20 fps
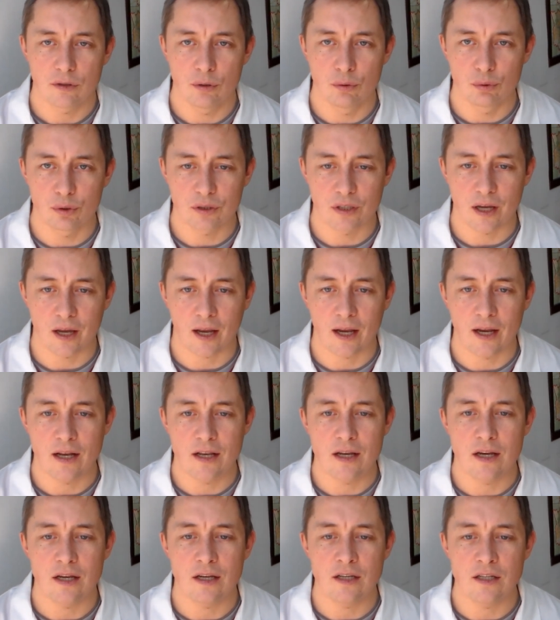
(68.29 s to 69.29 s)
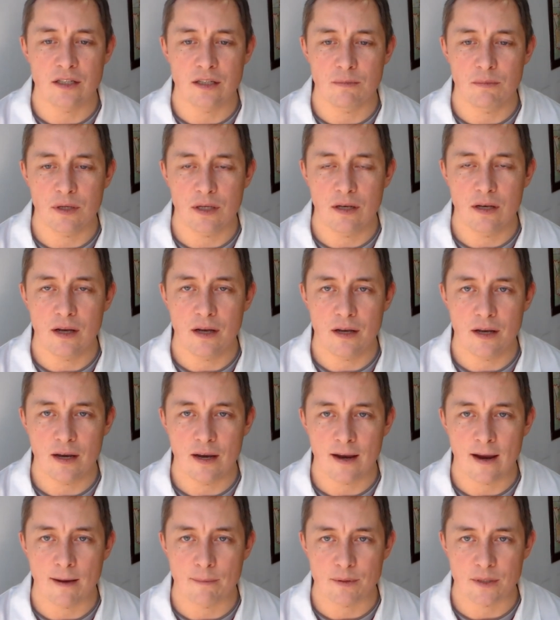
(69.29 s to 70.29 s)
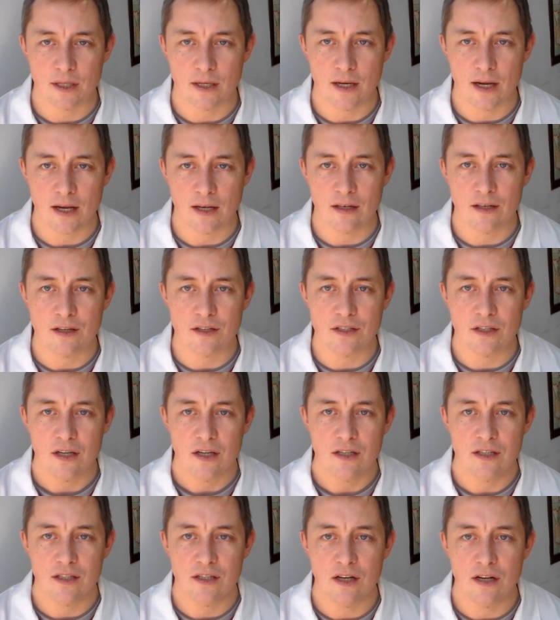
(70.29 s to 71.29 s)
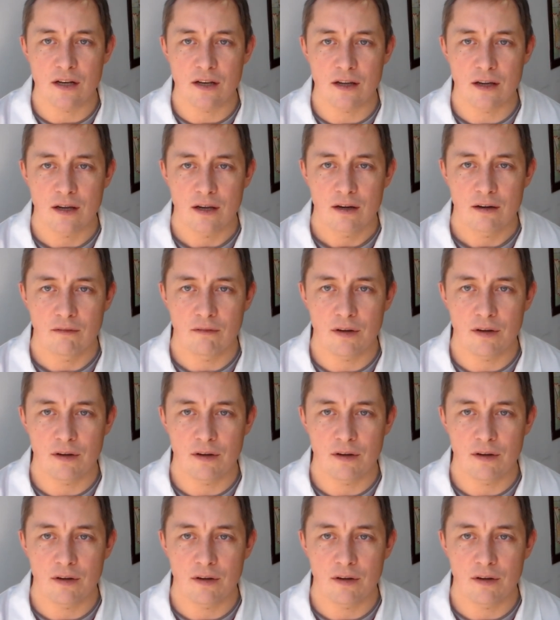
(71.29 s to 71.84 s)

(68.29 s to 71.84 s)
и ускорение, и замедление, и обстоятельность – сильно